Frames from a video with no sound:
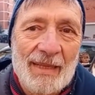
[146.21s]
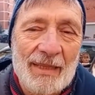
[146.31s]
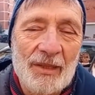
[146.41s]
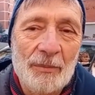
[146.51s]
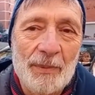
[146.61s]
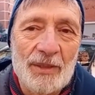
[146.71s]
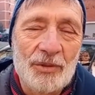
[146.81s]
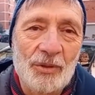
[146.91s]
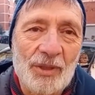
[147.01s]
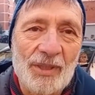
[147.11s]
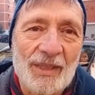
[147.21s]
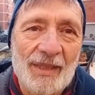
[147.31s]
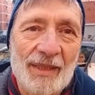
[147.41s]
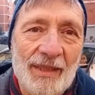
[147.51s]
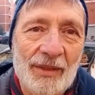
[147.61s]
Io penso
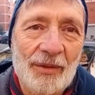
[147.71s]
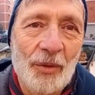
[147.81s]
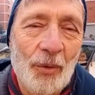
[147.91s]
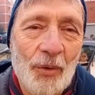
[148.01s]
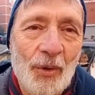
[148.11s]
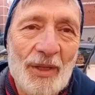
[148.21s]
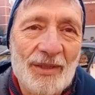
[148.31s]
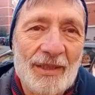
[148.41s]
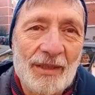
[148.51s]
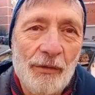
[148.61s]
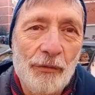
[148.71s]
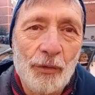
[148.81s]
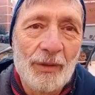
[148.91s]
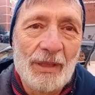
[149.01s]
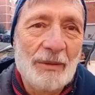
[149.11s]
che non esiste il,
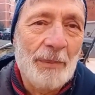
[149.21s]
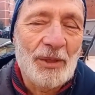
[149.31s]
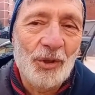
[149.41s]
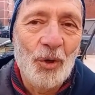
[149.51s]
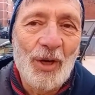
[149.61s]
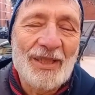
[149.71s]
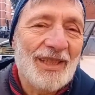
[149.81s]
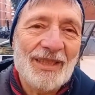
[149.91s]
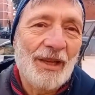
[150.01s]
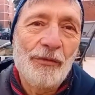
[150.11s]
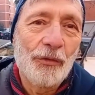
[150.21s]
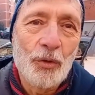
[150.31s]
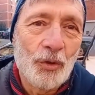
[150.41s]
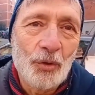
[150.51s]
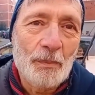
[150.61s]
fo- non esiste il
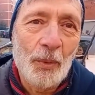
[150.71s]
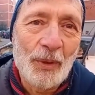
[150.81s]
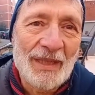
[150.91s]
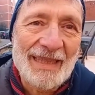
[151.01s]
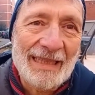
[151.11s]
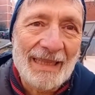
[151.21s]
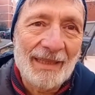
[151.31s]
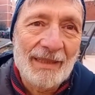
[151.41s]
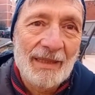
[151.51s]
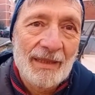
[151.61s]
fondo in politica,